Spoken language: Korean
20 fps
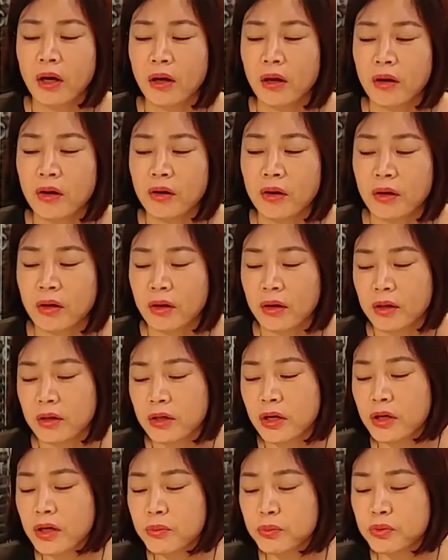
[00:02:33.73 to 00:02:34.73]
어,
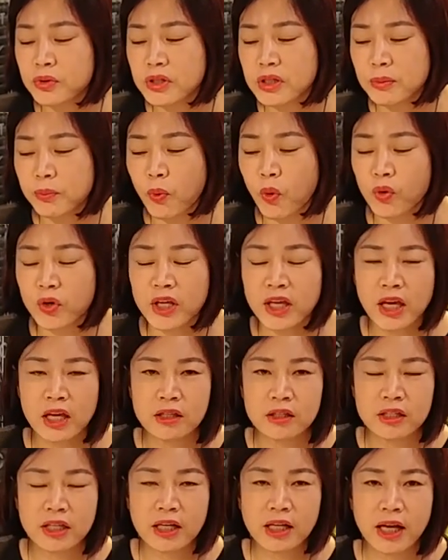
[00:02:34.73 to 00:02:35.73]
여러분들이
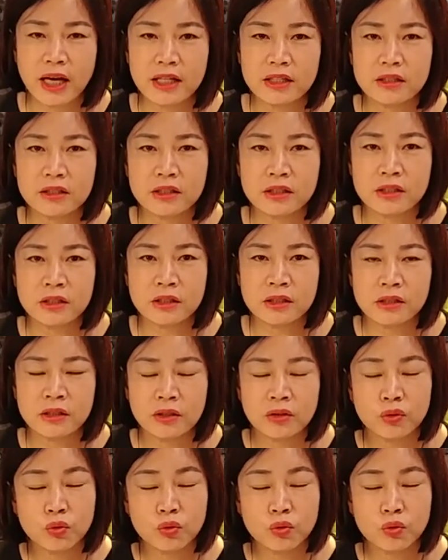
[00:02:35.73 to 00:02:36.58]
보기에는 이 카드는